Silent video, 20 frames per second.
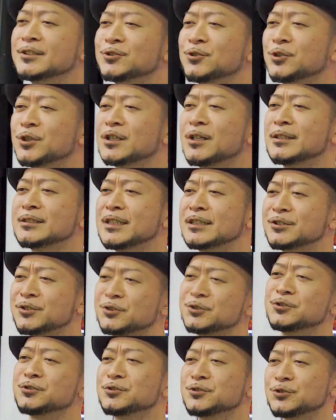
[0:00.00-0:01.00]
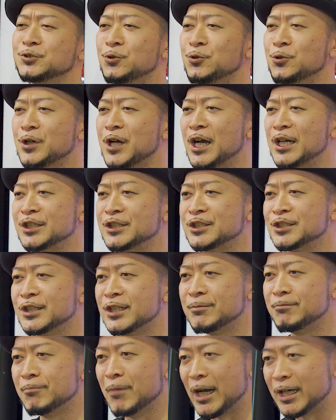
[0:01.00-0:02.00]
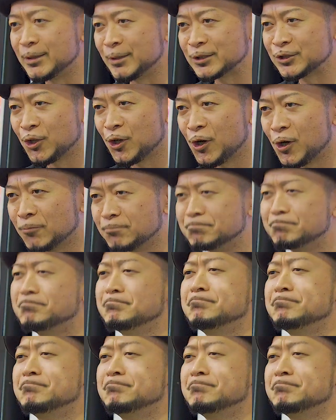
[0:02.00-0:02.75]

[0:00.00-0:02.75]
それでは早速紹介してまいりましょ